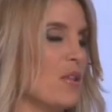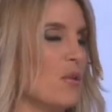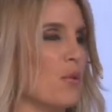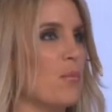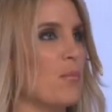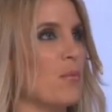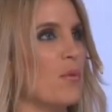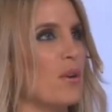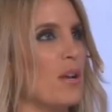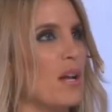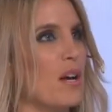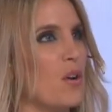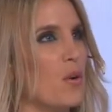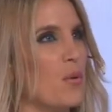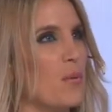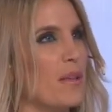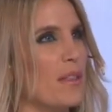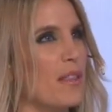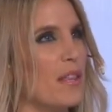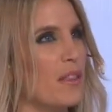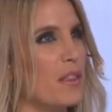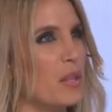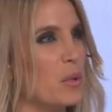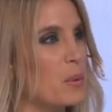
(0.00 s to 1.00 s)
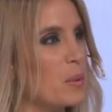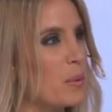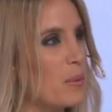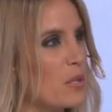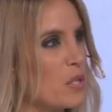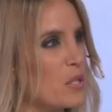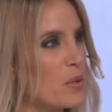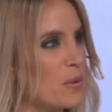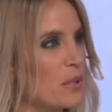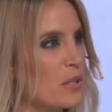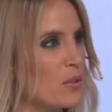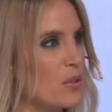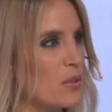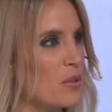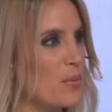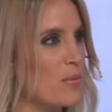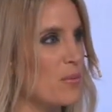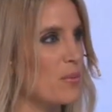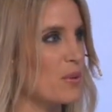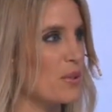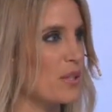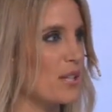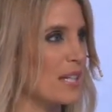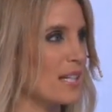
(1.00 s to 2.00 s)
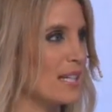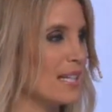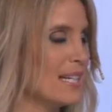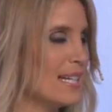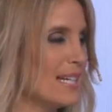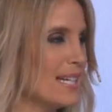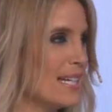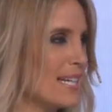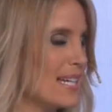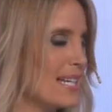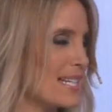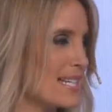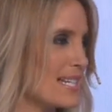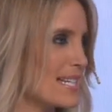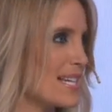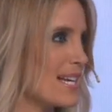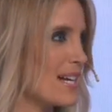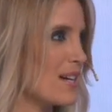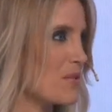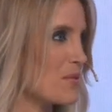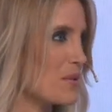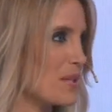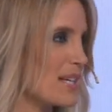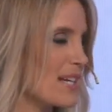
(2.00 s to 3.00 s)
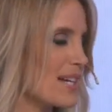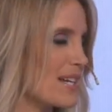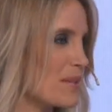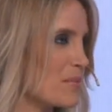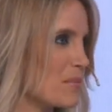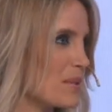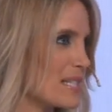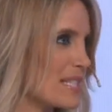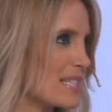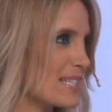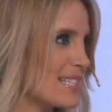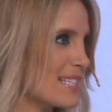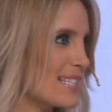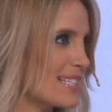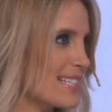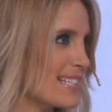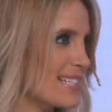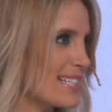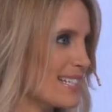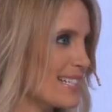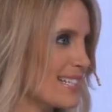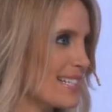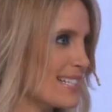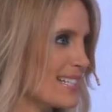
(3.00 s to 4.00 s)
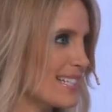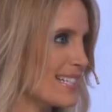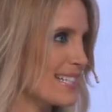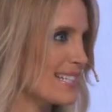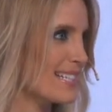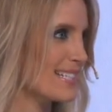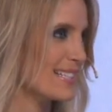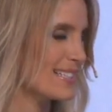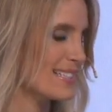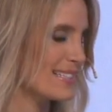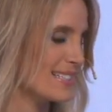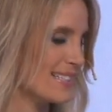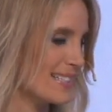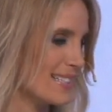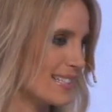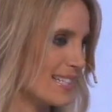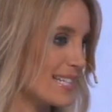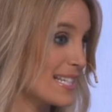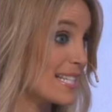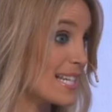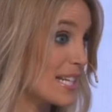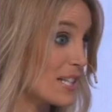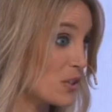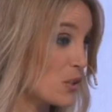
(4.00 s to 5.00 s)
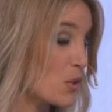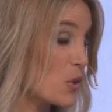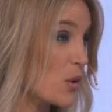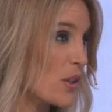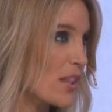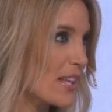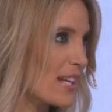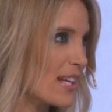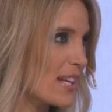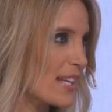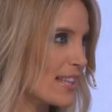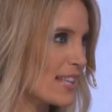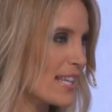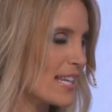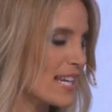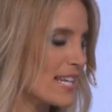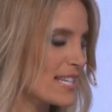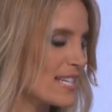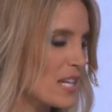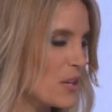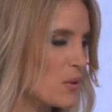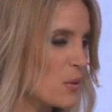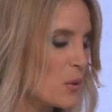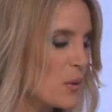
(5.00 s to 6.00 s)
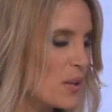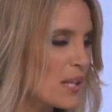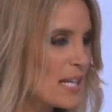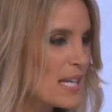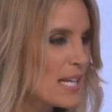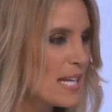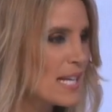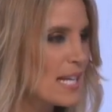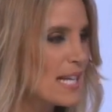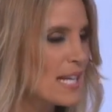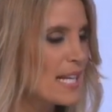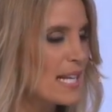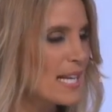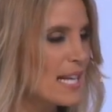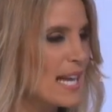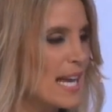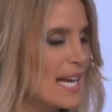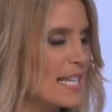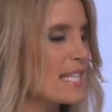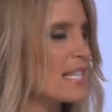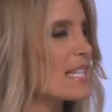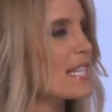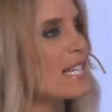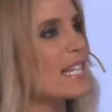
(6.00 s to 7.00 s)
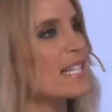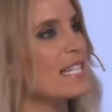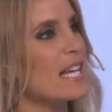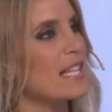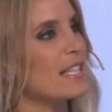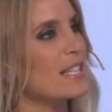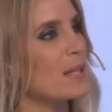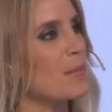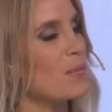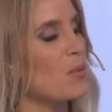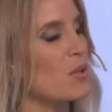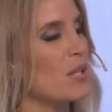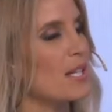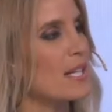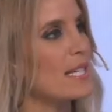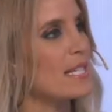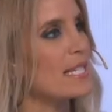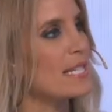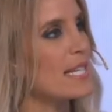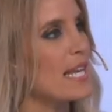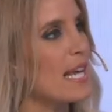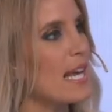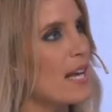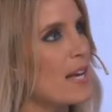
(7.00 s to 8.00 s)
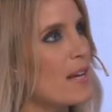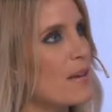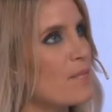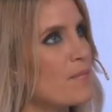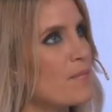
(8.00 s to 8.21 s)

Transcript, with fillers: por la COVID-19, sobre todo porque eres la única representante en, el sector de, de la salud. Es interesante porque se ha